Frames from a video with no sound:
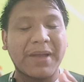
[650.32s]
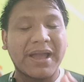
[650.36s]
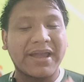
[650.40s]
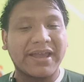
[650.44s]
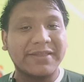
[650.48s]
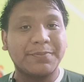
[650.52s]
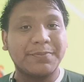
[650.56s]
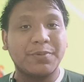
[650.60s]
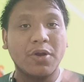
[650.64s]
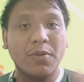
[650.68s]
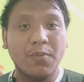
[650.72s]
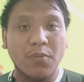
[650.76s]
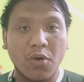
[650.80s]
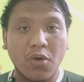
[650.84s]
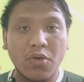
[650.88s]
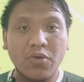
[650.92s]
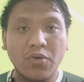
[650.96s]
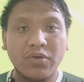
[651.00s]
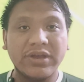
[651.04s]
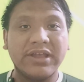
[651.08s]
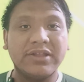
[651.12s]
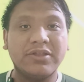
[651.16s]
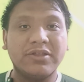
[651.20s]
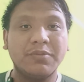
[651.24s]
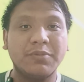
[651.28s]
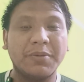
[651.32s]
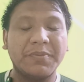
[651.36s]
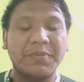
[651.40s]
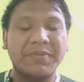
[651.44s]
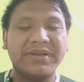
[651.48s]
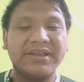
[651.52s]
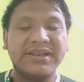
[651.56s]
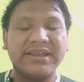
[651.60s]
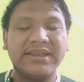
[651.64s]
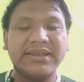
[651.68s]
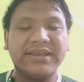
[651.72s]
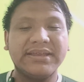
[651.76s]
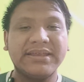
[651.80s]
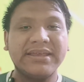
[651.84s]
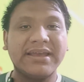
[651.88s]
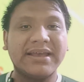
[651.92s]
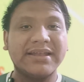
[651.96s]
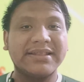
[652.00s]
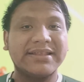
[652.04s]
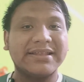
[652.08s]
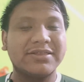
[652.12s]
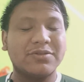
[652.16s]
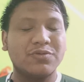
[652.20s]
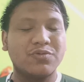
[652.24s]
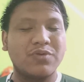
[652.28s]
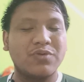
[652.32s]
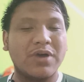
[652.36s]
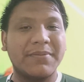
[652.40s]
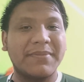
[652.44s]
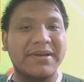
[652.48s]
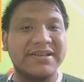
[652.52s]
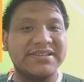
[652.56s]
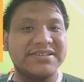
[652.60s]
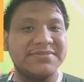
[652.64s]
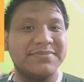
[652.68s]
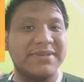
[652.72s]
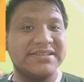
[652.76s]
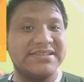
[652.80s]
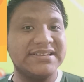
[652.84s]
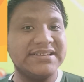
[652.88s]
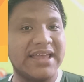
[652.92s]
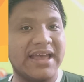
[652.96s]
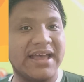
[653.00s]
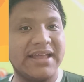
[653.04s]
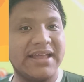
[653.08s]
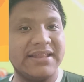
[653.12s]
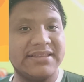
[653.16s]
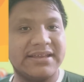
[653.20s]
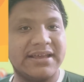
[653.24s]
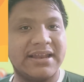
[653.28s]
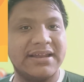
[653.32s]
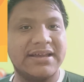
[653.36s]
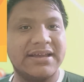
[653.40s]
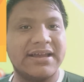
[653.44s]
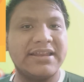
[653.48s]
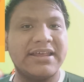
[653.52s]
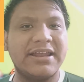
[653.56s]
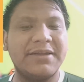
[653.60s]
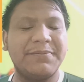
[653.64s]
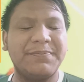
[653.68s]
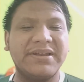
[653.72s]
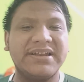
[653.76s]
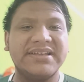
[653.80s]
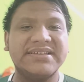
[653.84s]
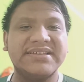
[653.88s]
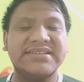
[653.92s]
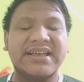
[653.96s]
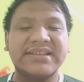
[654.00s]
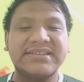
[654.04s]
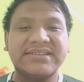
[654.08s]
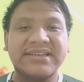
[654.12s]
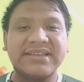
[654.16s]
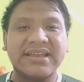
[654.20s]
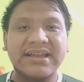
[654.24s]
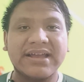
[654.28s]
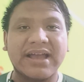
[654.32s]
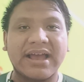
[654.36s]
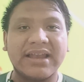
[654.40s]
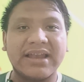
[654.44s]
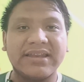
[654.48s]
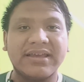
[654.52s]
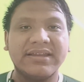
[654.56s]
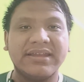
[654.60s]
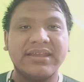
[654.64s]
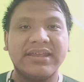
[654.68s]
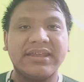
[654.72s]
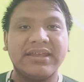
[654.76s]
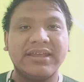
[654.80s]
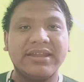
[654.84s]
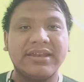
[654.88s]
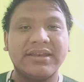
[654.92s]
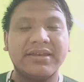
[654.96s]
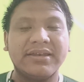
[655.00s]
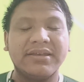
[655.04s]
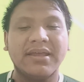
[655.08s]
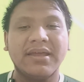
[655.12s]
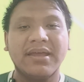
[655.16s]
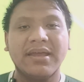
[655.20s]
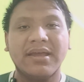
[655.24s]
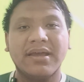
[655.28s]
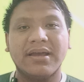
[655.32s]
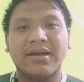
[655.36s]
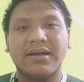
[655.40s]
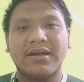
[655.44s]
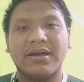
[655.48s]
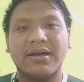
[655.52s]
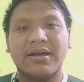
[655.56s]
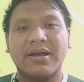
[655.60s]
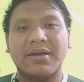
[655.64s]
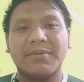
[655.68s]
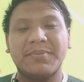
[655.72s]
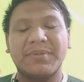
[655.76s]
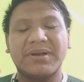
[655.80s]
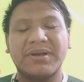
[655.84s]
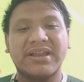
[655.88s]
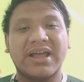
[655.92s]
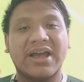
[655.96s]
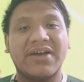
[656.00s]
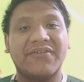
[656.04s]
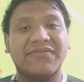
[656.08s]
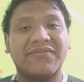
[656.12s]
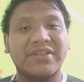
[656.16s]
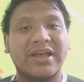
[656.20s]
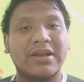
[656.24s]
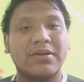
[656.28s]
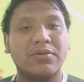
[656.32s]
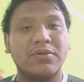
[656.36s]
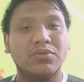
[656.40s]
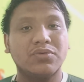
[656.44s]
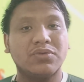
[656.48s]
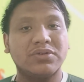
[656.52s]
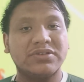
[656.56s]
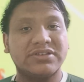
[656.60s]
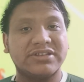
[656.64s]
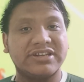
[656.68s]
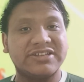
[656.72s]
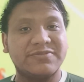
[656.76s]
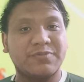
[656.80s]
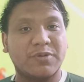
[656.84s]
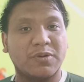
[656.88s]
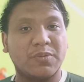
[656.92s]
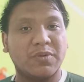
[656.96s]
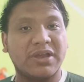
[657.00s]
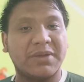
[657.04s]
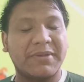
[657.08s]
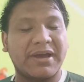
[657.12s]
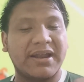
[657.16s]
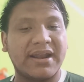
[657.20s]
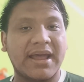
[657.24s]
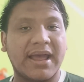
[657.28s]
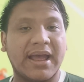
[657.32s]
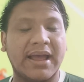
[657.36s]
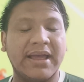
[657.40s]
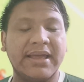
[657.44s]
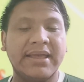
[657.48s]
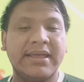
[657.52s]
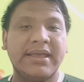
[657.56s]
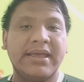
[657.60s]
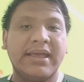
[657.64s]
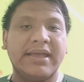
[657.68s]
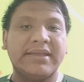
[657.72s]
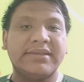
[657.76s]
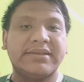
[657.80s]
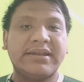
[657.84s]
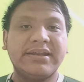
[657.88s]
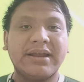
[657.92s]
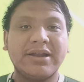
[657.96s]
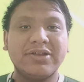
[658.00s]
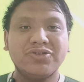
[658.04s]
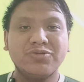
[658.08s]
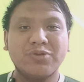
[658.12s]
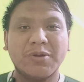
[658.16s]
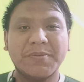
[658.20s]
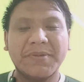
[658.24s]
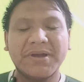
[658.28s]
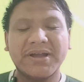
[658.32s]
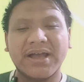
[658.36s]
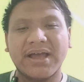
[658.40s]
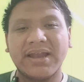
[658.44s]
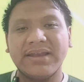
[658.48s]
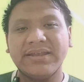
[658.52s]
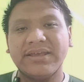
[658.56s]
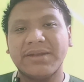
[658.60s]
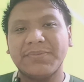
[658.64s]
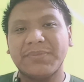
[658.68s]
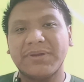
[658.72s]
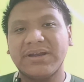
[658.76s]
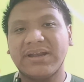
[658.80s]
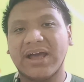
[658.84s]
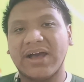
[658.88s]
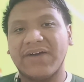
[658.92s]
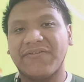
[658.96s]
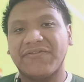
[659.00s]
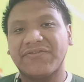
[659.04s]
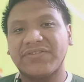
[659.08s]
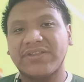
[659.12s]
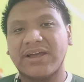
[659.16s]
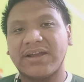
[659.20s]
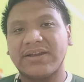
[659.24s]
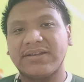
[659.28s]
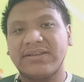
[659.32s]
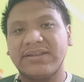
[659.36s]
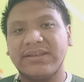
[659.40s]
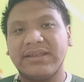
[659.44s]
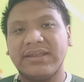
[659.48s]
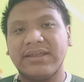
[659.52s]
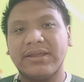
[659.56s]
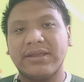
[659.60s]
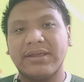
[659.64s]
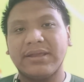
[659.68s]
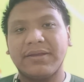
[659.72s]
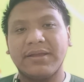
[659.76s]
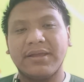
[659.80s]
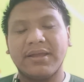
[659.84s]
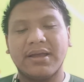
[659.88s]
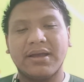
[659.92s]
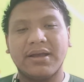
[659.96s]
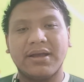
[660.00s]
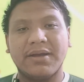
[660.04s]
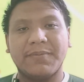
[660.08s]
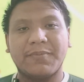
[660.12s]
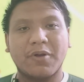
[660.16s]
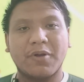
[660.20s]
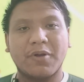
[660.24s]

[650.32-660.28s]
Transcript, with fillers: paket promo itu memiliki ketentuan masing-masing ya. Tinggal kalian pilih saja kalian ingin e, mendaftar untuk jenis promo yang mana. Jadi kalau semua kalian mendaftar di e,